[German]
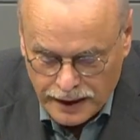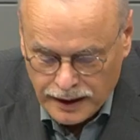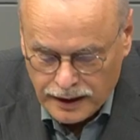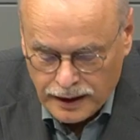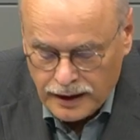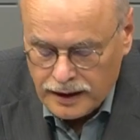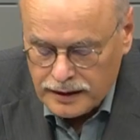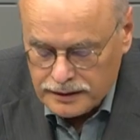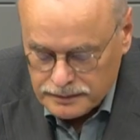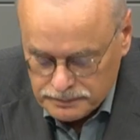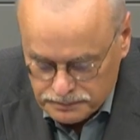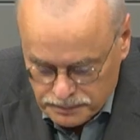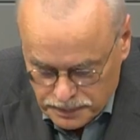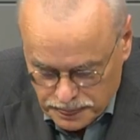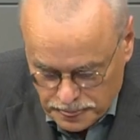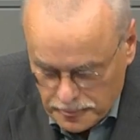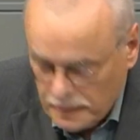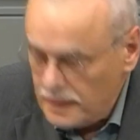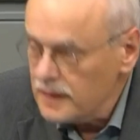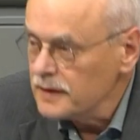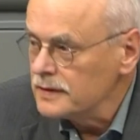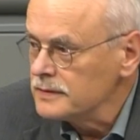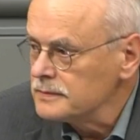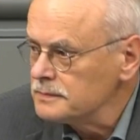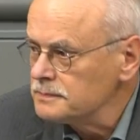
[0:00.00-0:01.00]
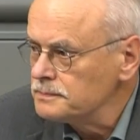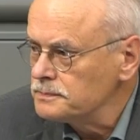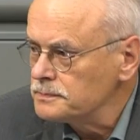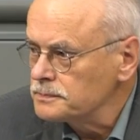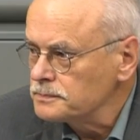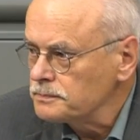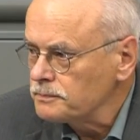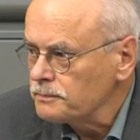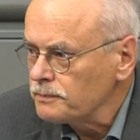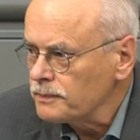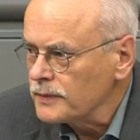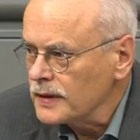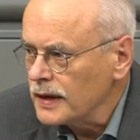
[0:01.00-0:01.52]
Gestatten Sie eine
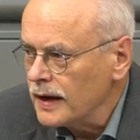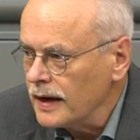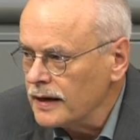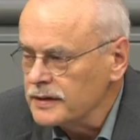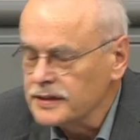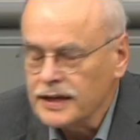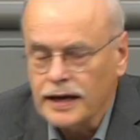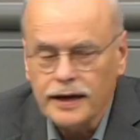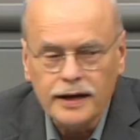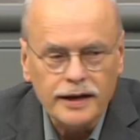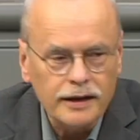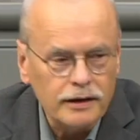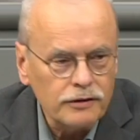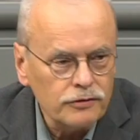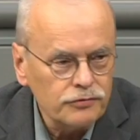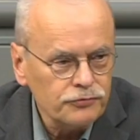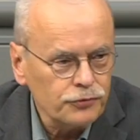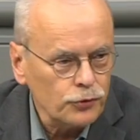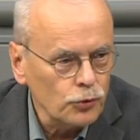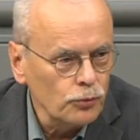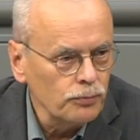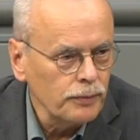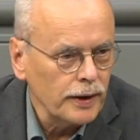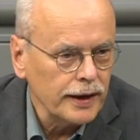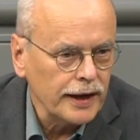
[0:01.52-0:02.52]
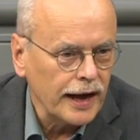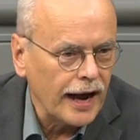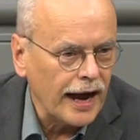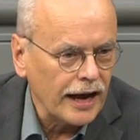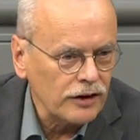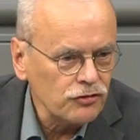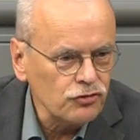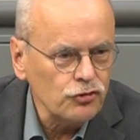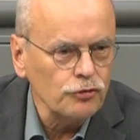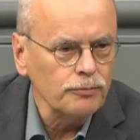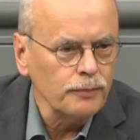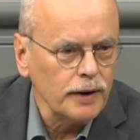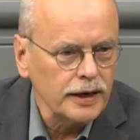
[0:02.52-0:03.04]
Zwischenfrage? Der Herr Frohmeier
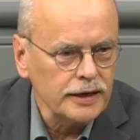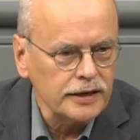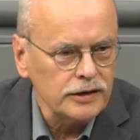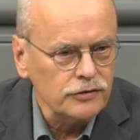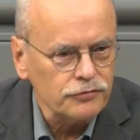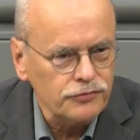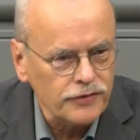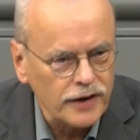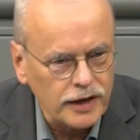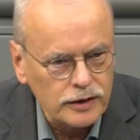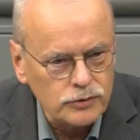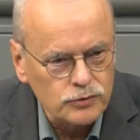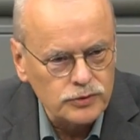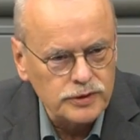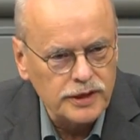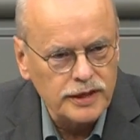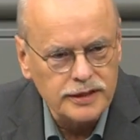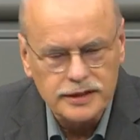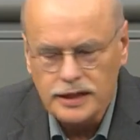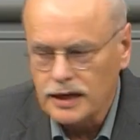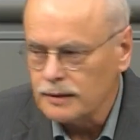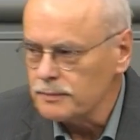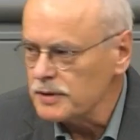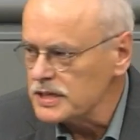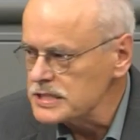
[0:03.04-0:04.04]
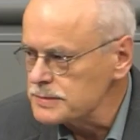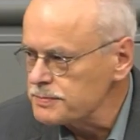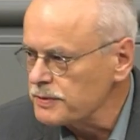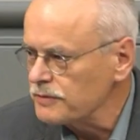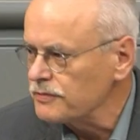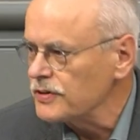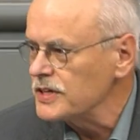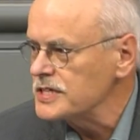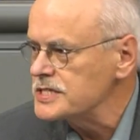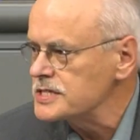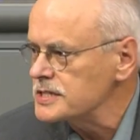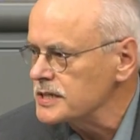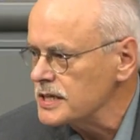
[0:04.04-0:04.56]
hat schon mal gefragt und hat damals
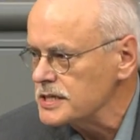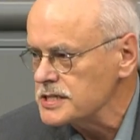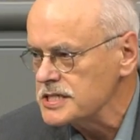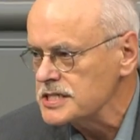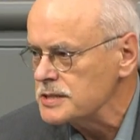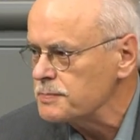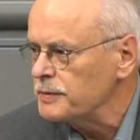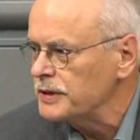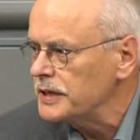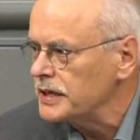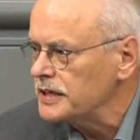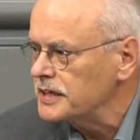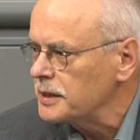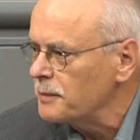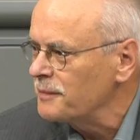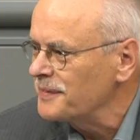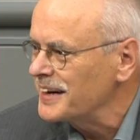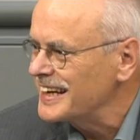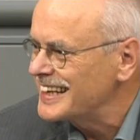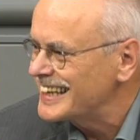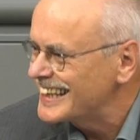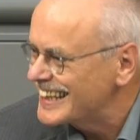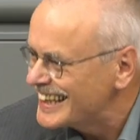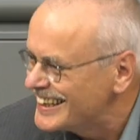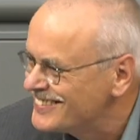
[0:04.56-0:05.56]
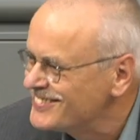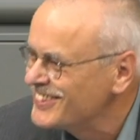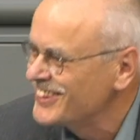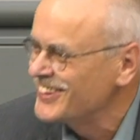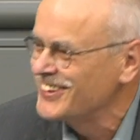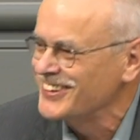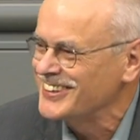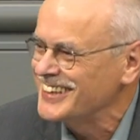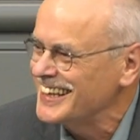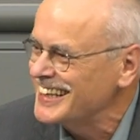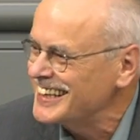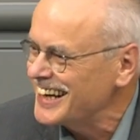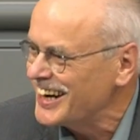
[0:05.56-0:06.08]
bewiesen, dass er sich mit der Thematik immer
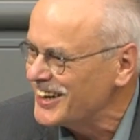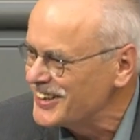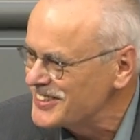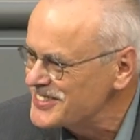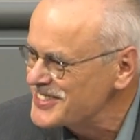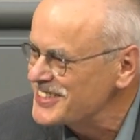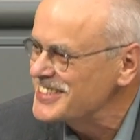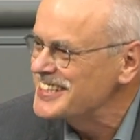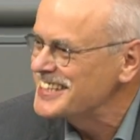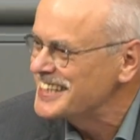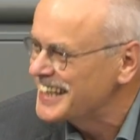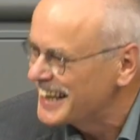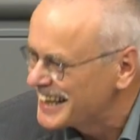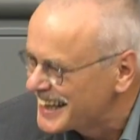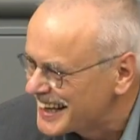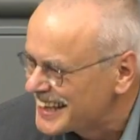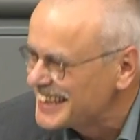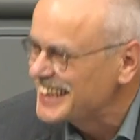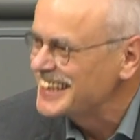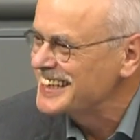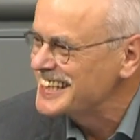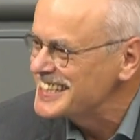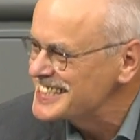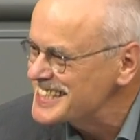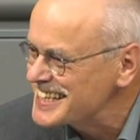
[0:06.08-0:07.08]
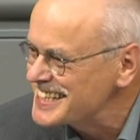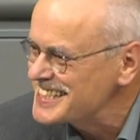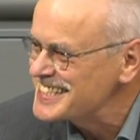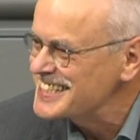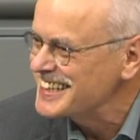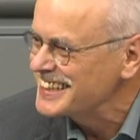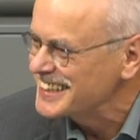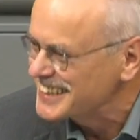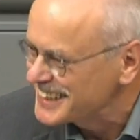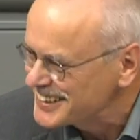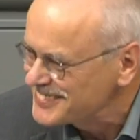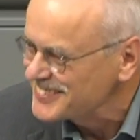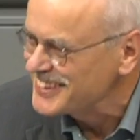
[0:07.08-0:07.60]
noch nicht auseinandergesetzt
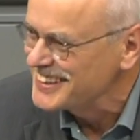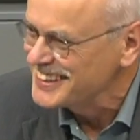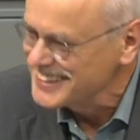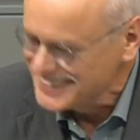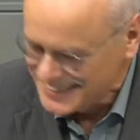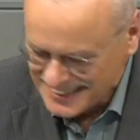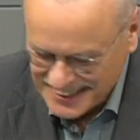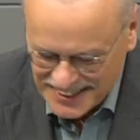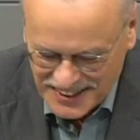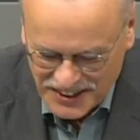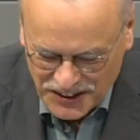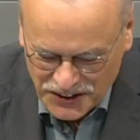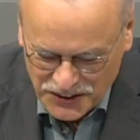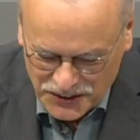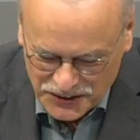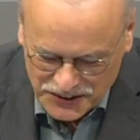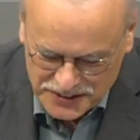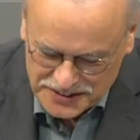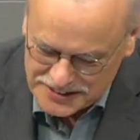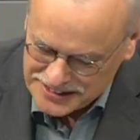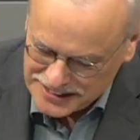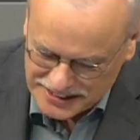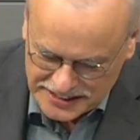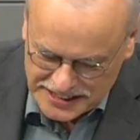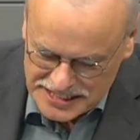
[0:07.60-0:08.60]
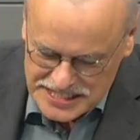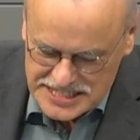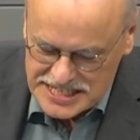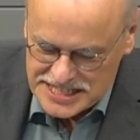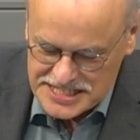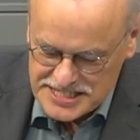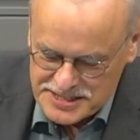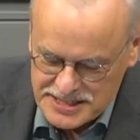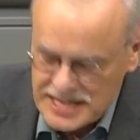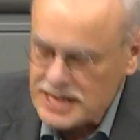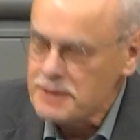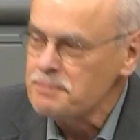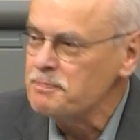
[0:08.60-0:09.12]
hat. Und äh, das
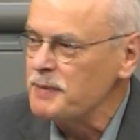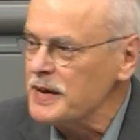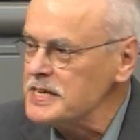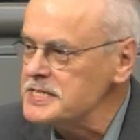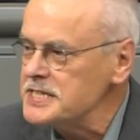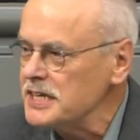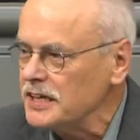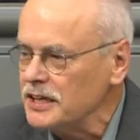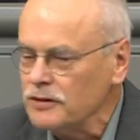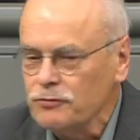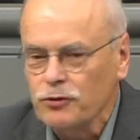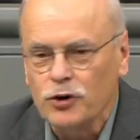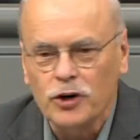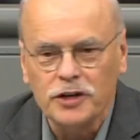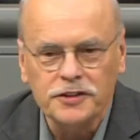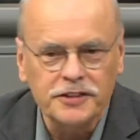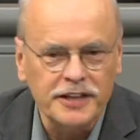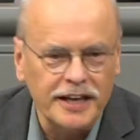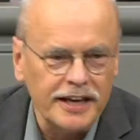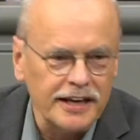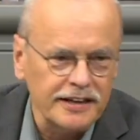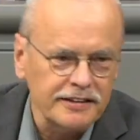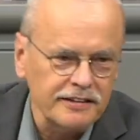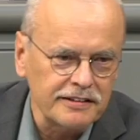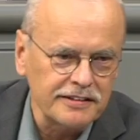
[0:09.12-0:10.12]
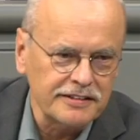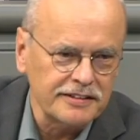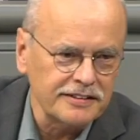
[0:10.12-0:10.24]
ist nicht besser geworden. Er